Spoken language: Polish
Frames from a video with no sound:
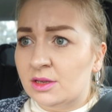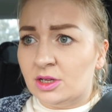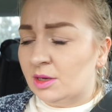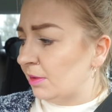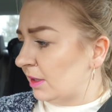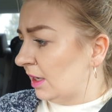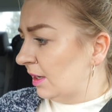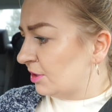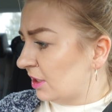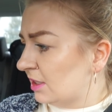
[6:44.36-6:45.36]
To nie była
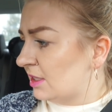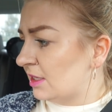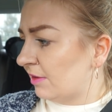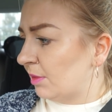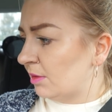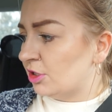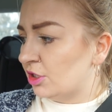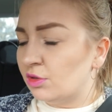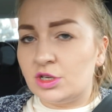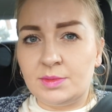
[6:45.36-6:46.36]
najlepsza decyzja w moim
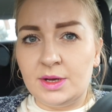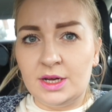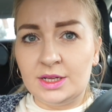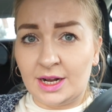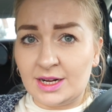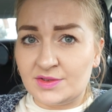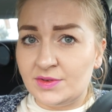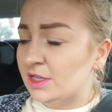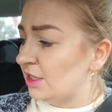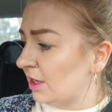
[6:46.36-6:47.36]
życiu, żeby teraz
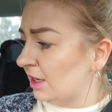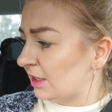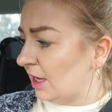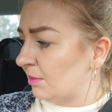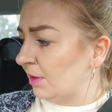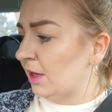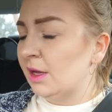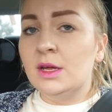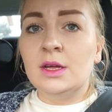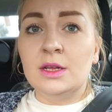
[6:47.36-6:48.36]
wyjść, no ale tak jakby
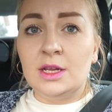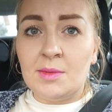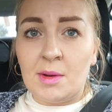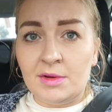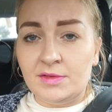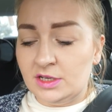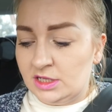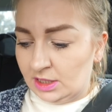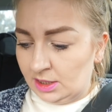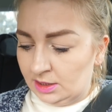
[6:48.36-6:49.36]
nie mamy
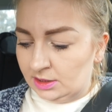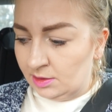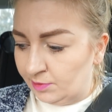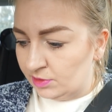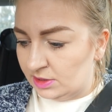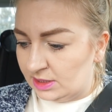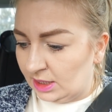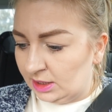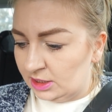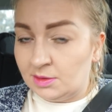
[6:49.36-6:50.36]
wyjścia. Jedyny plus jest
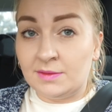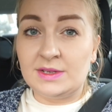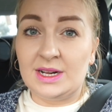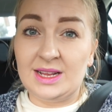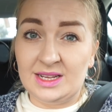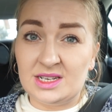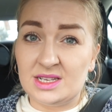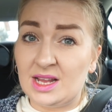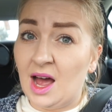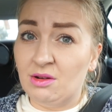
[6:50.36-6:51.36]
taki, że mam względnie
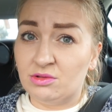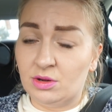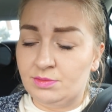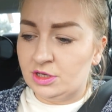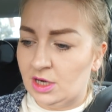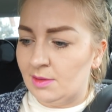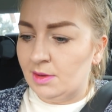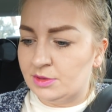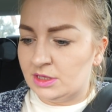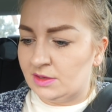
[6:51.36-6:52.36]
czyste auto,
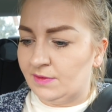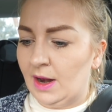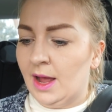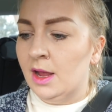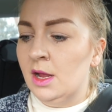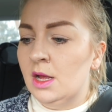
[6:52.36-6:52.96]
przynajmniej przez chwilę.